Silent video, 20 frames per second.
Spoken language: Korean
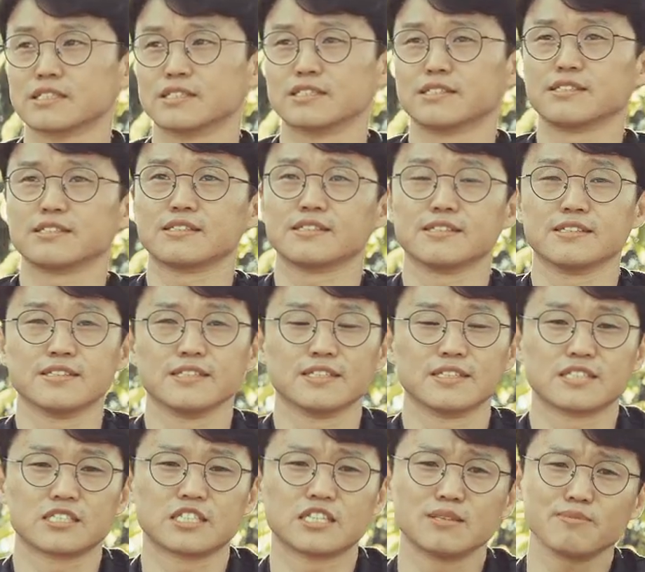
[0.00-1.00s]
에, 예,
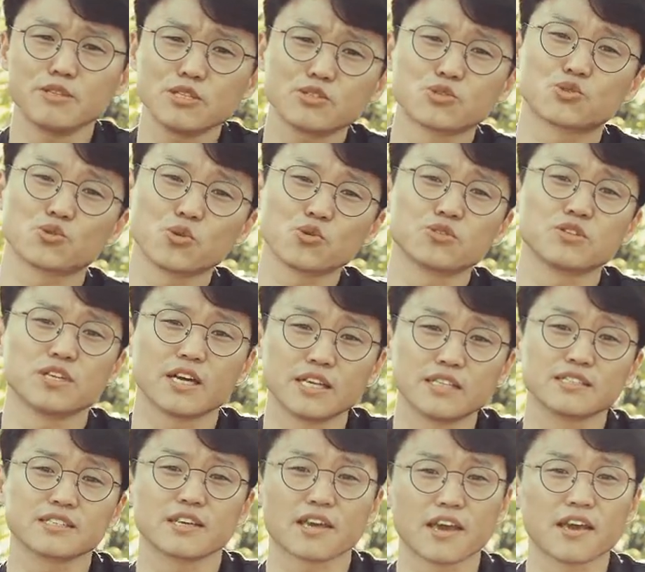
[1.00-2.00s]
11조를
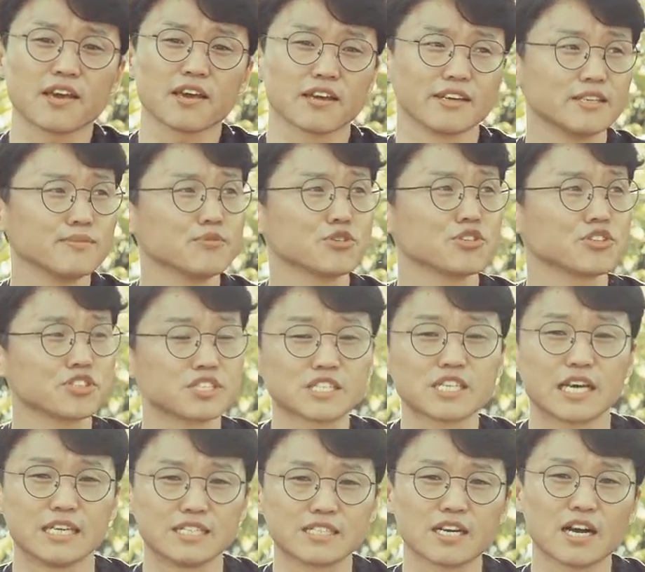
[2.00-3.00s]
하는 게
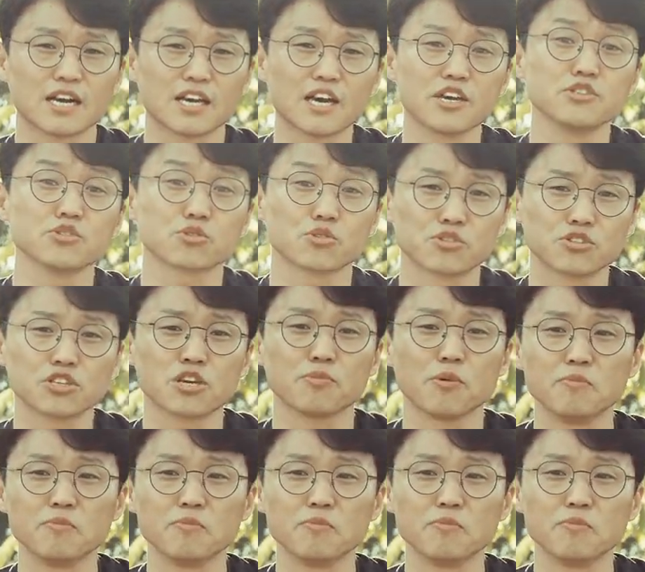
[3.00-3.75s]
힘들어지지 않을까 개인적으로 그렇게